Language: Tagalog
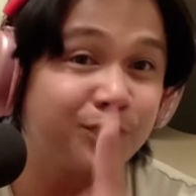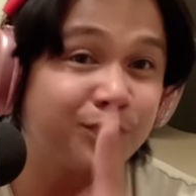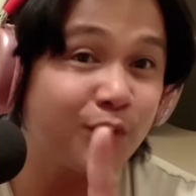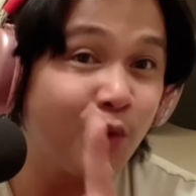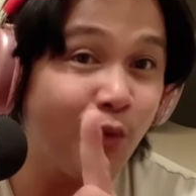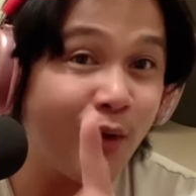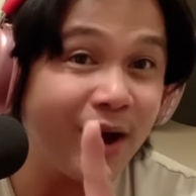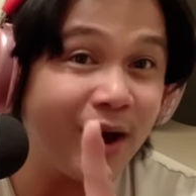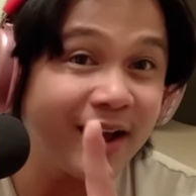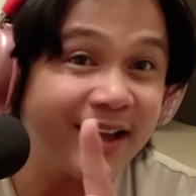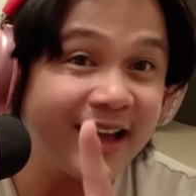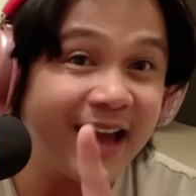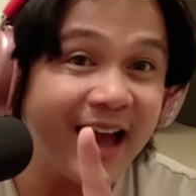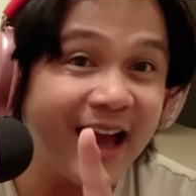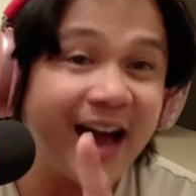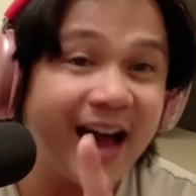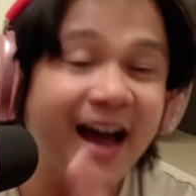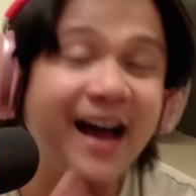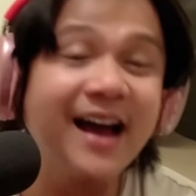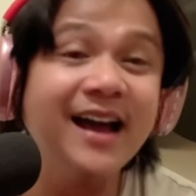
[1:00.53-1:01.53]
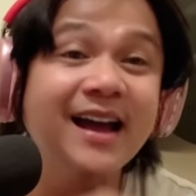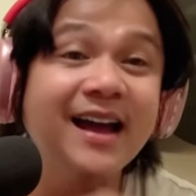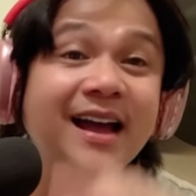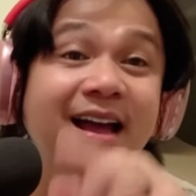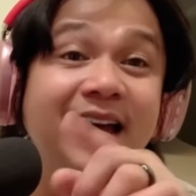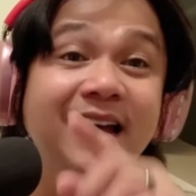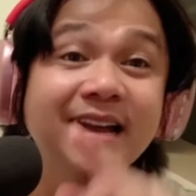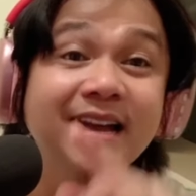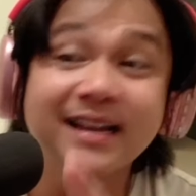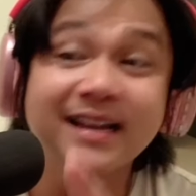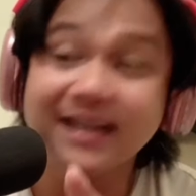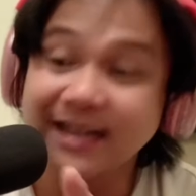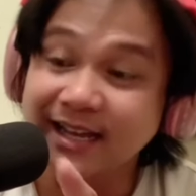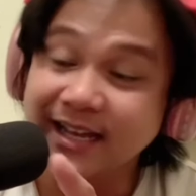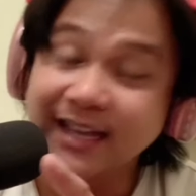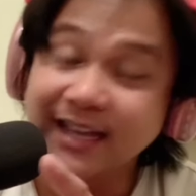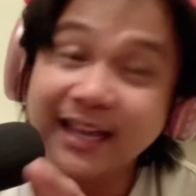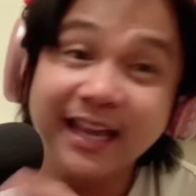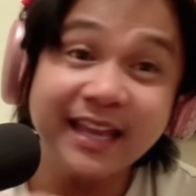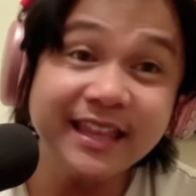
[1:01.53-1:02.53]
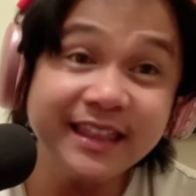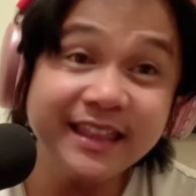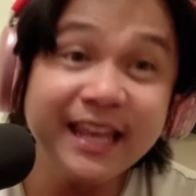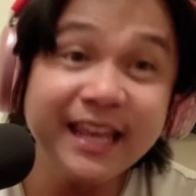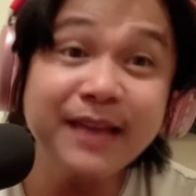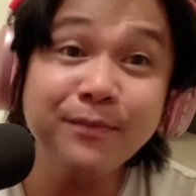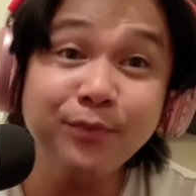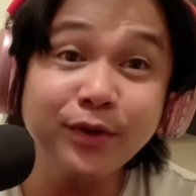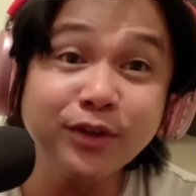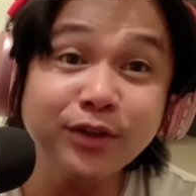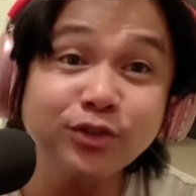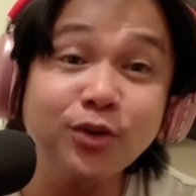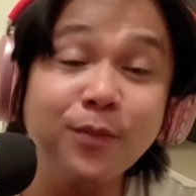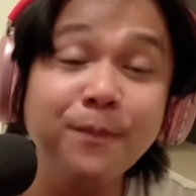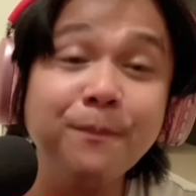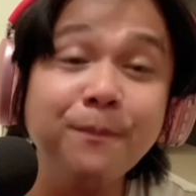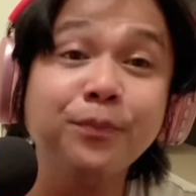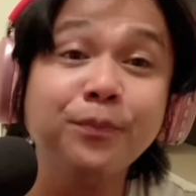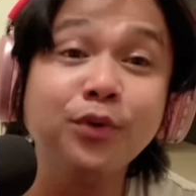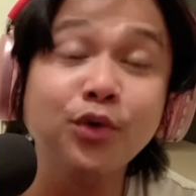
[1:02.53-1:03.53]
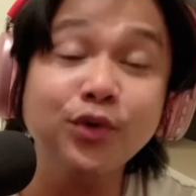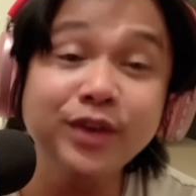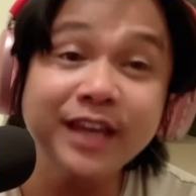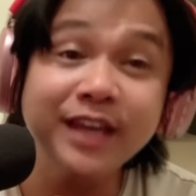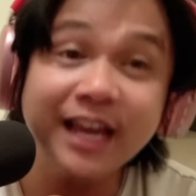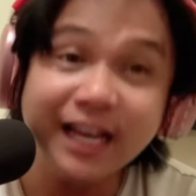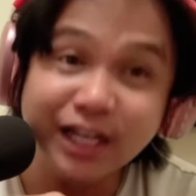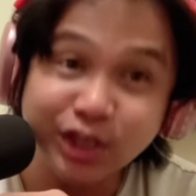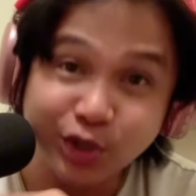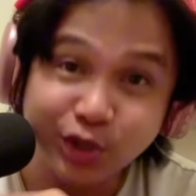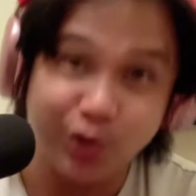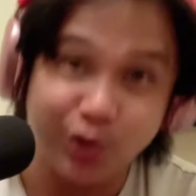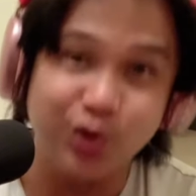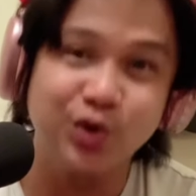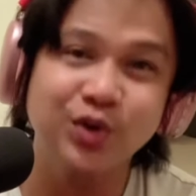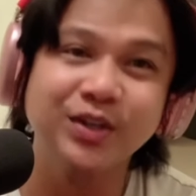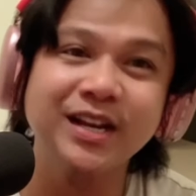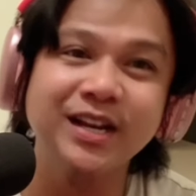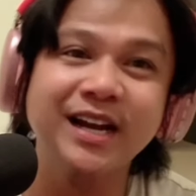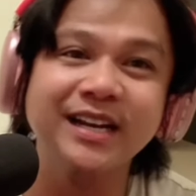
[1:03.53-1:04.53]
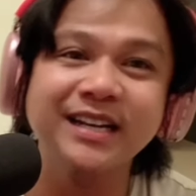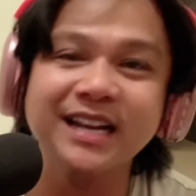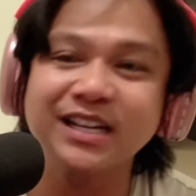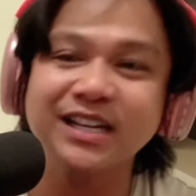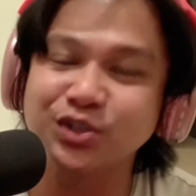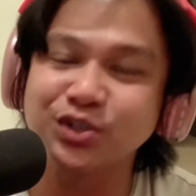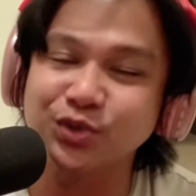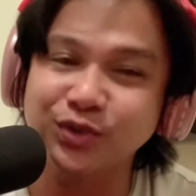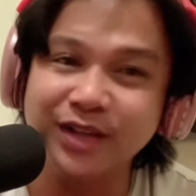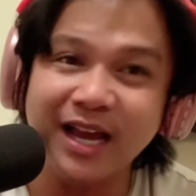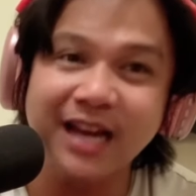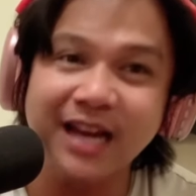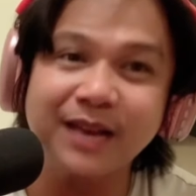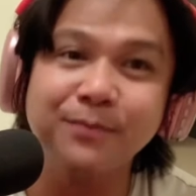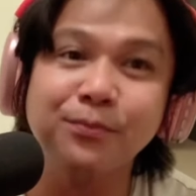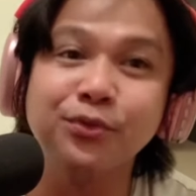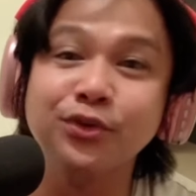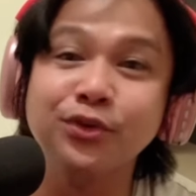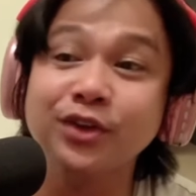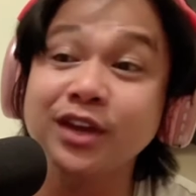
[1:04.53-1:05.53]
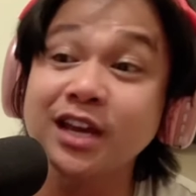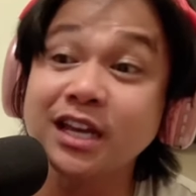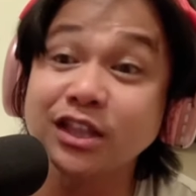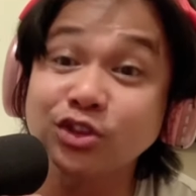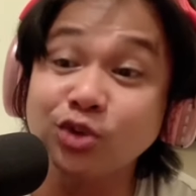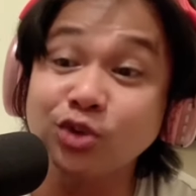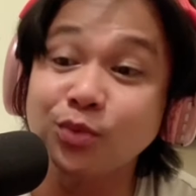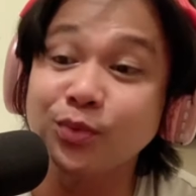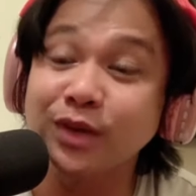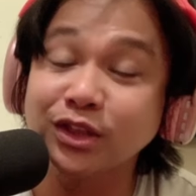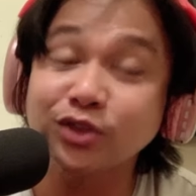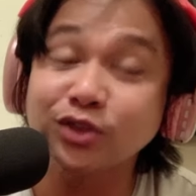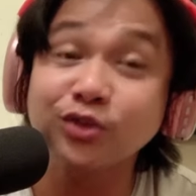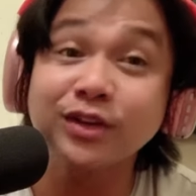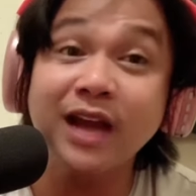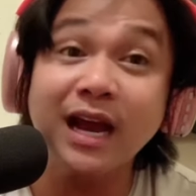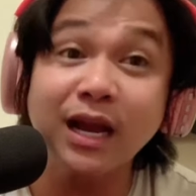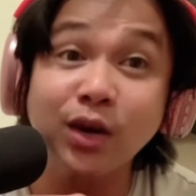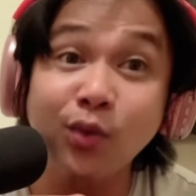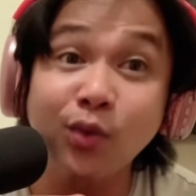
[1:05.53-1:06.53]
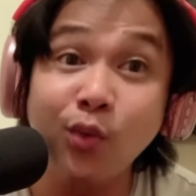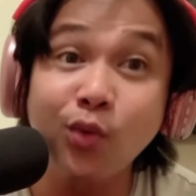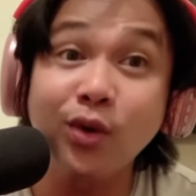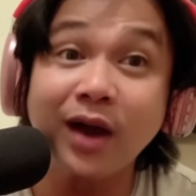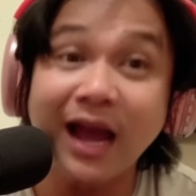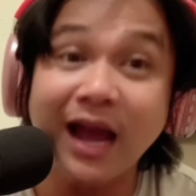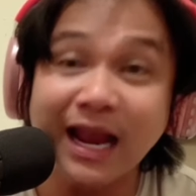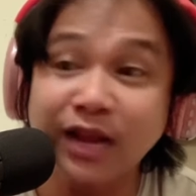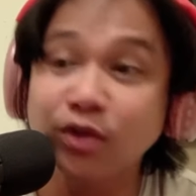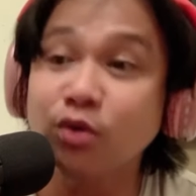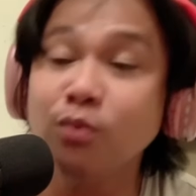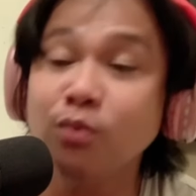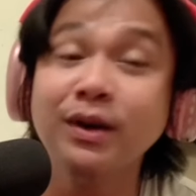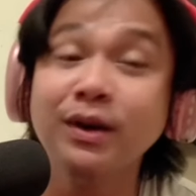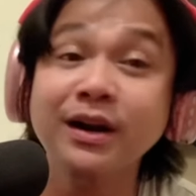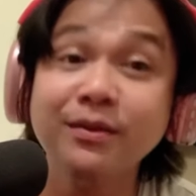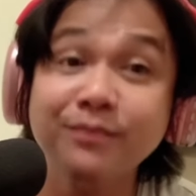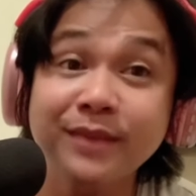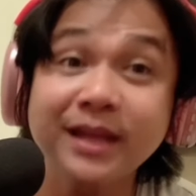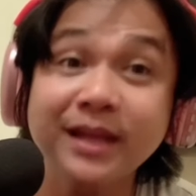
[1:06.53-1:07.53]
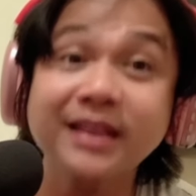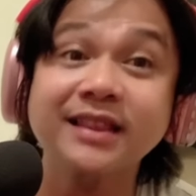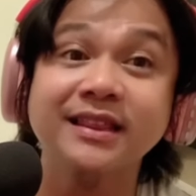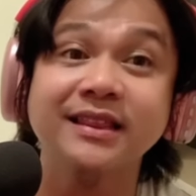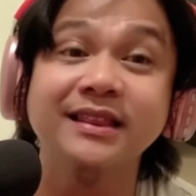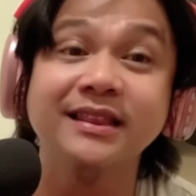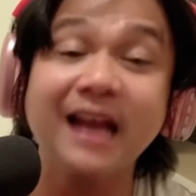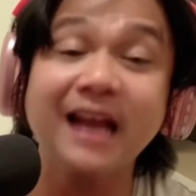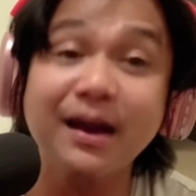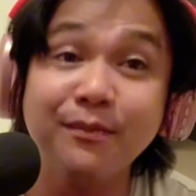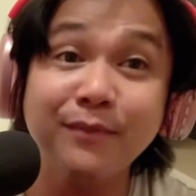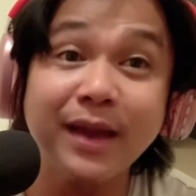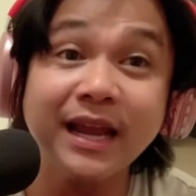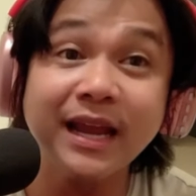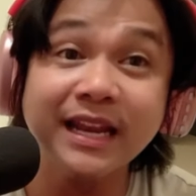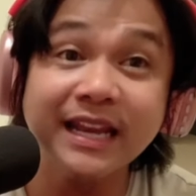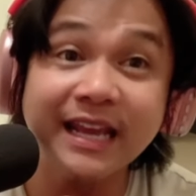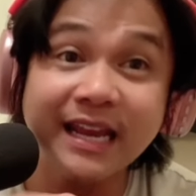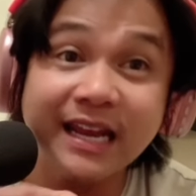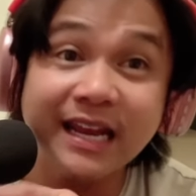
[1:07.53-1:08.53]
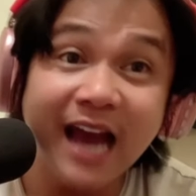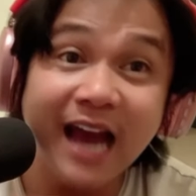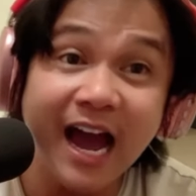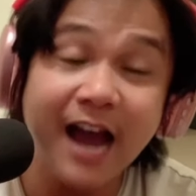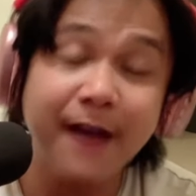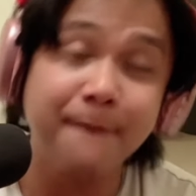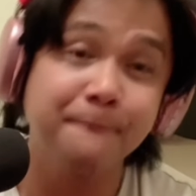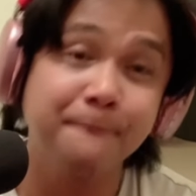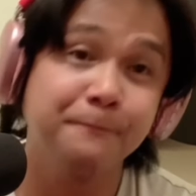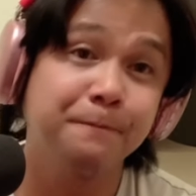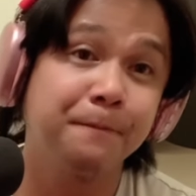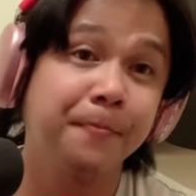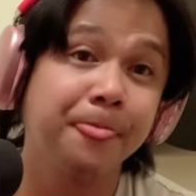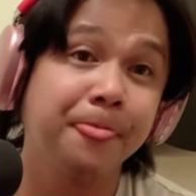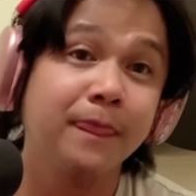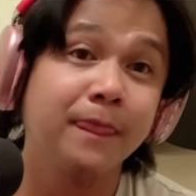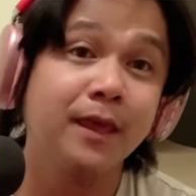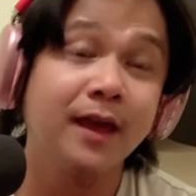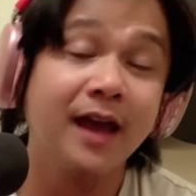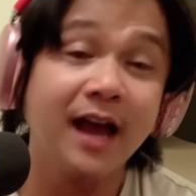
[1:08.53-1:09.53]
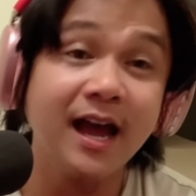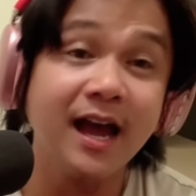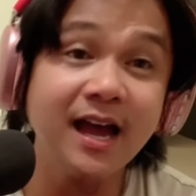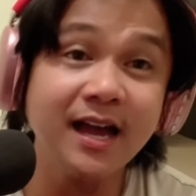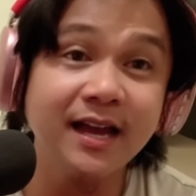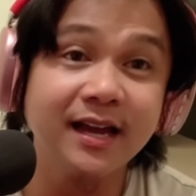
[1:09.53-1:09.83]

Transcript: wag ka ha, hindi po ito proyekto ng nasyonal, proyekto po ito ng local government ng Maynila, ha?